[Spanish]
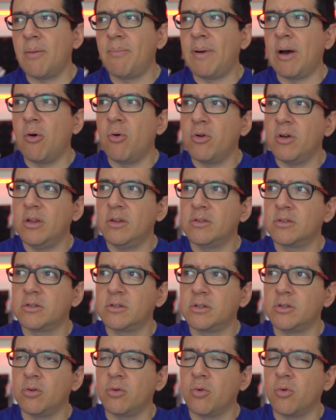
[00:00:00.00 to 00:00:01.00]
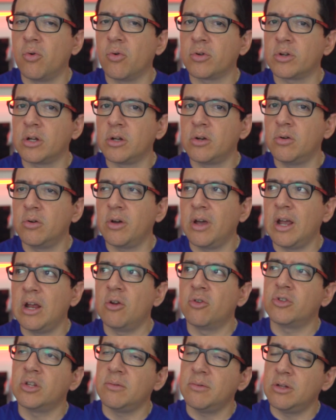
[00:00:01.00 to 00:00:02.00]
apagones que ocurrieron
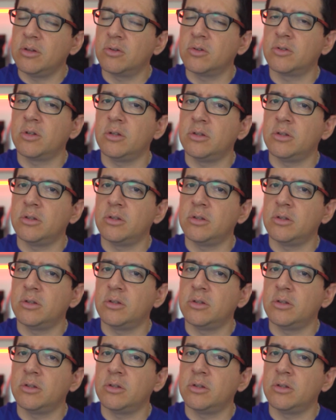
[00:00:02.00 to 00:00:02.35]
en los eventos